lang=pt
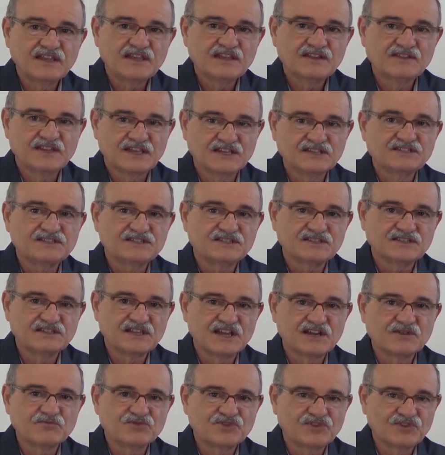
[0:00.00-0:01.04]
e nesses
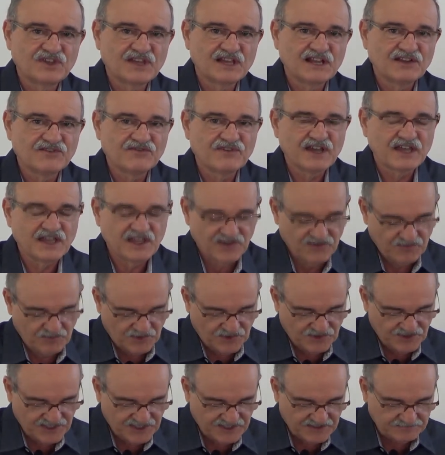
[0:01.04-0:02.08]
termos e ele vai
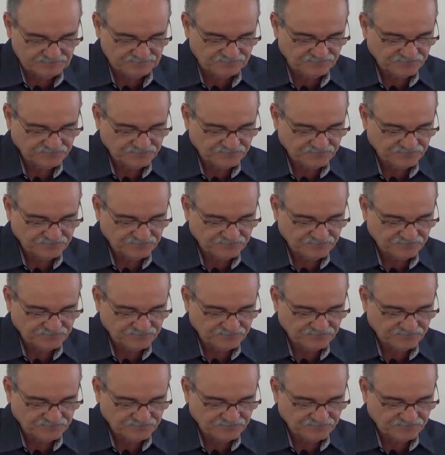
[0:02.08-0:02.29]
responder: